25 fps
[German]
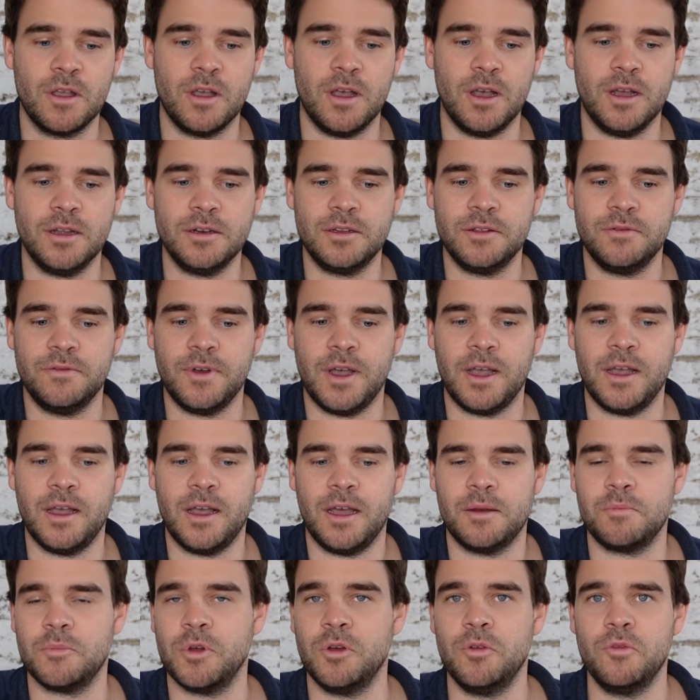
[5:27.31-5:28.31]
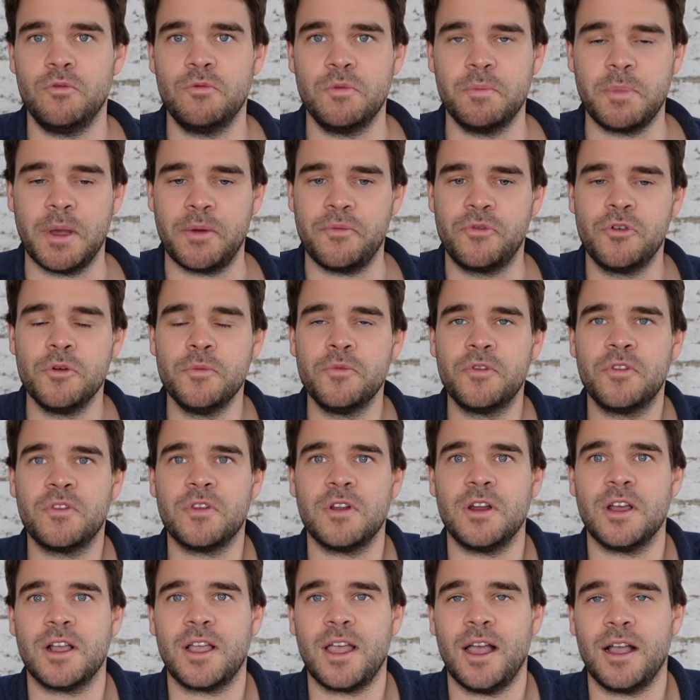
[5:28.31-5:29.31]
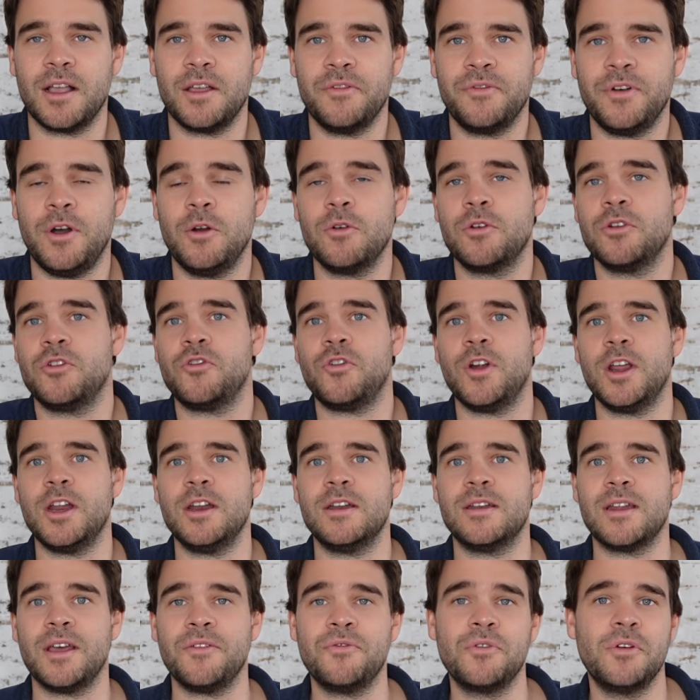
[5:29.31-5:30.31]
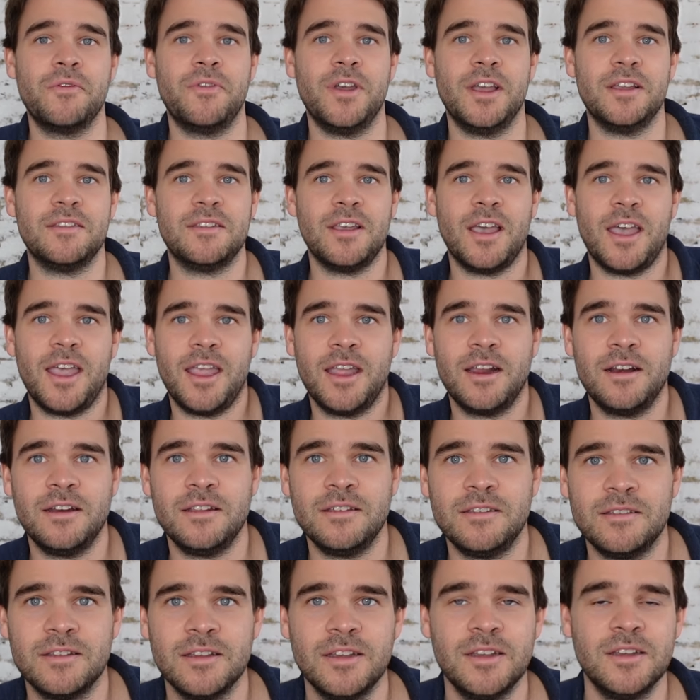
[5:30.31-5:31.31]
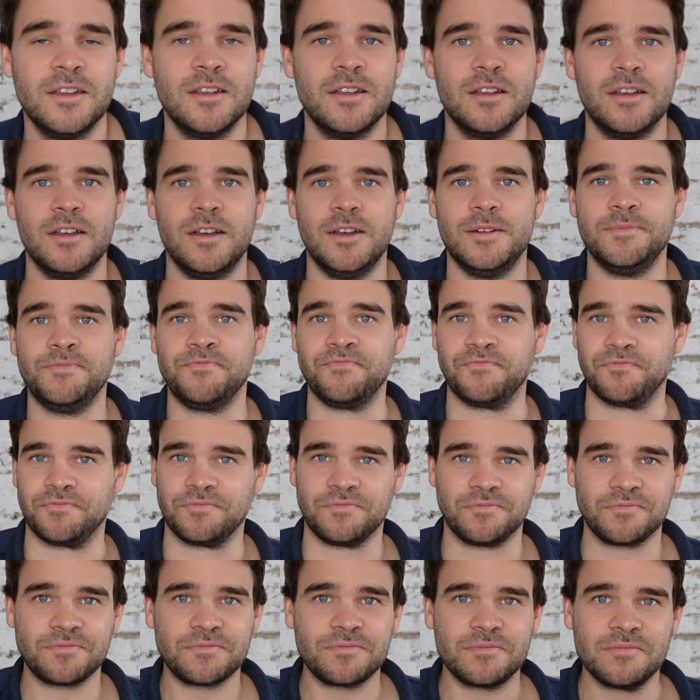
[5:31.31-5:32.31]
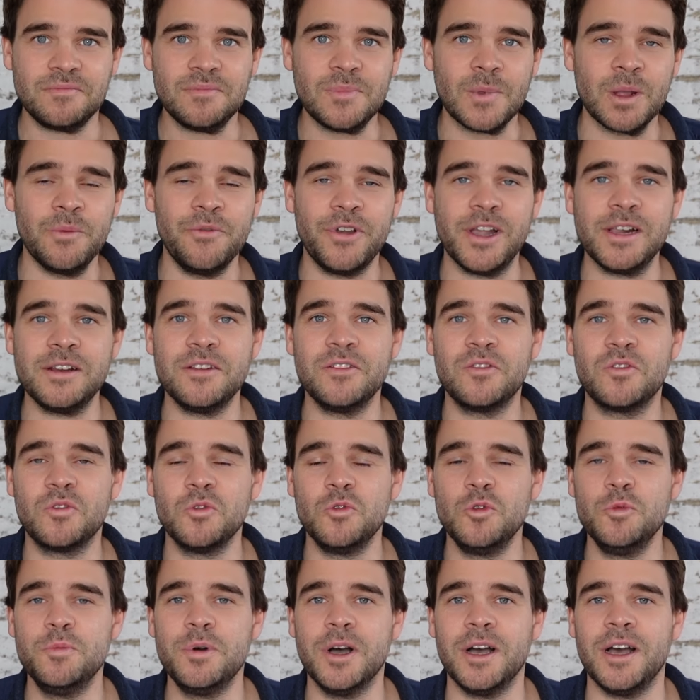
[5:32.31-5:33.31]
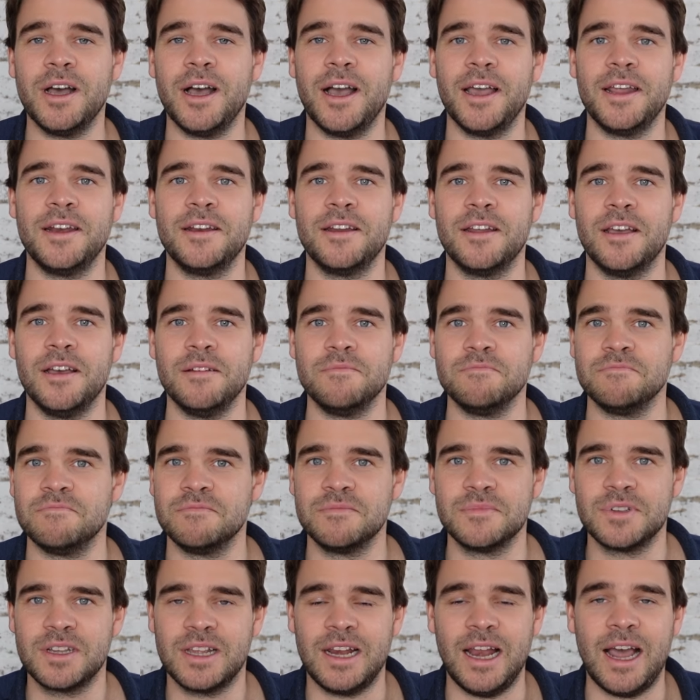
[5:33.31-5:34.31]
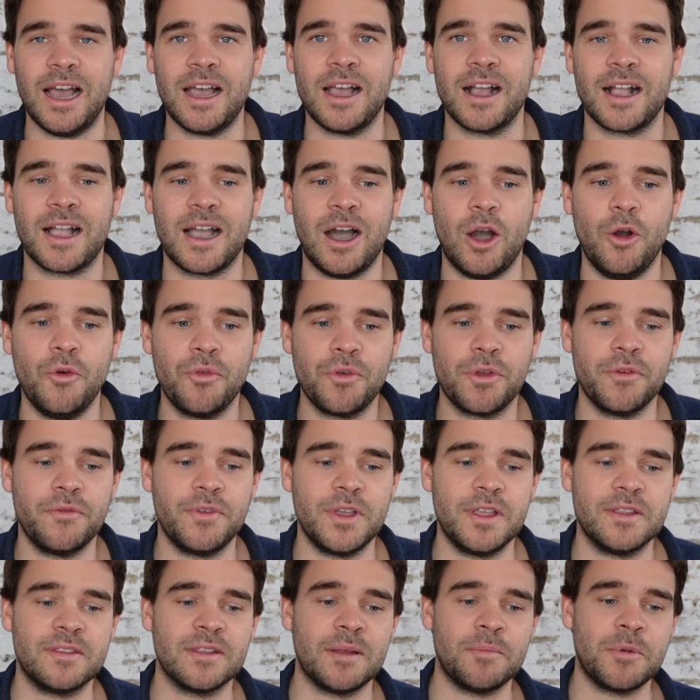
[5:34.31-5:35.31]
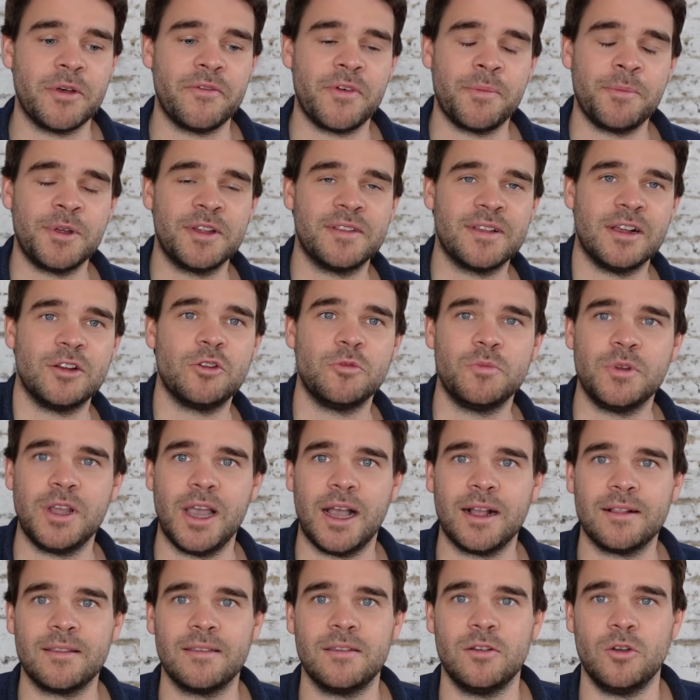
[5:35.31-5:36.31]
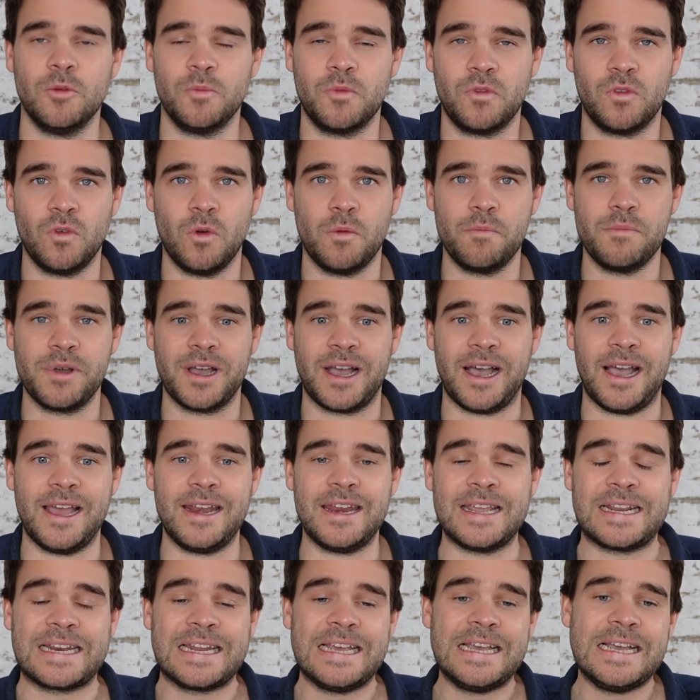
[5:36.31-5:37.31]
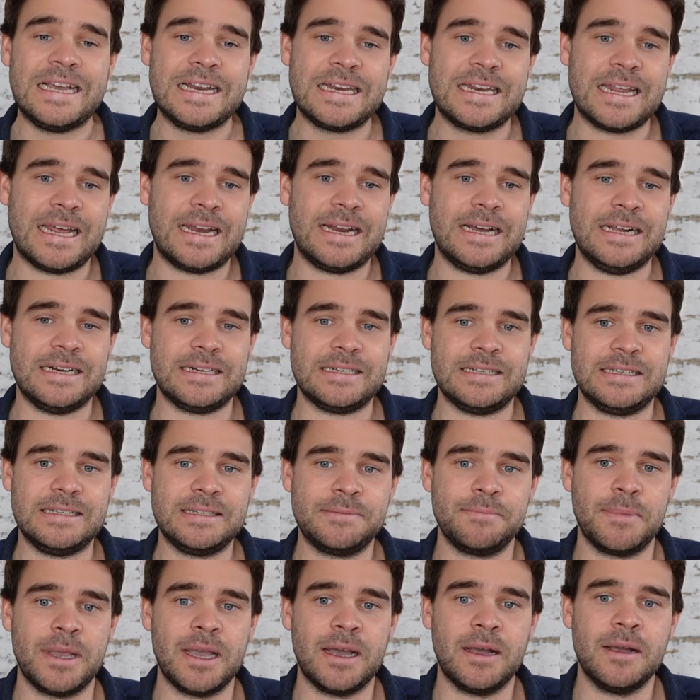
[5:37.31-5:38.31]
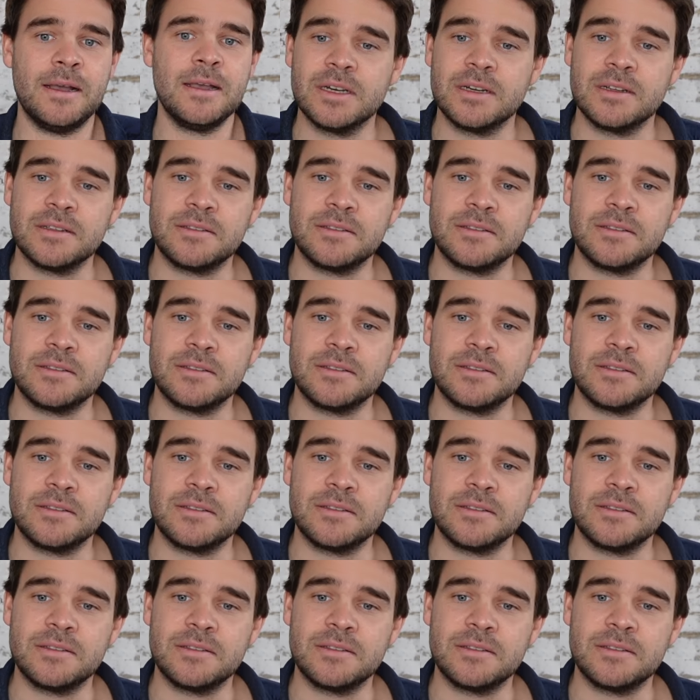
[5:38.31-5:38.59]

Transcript: Ja, die war, hat man irgendwie beim 15er KGV getradet. Dafür wäre sie eigentlich ähm, im Verhältnis zu Uber ein ähm, klarer Kauf gewesen, aber wenn man es halt um die Aktienoption bereinigt, dann halt nicht mehr.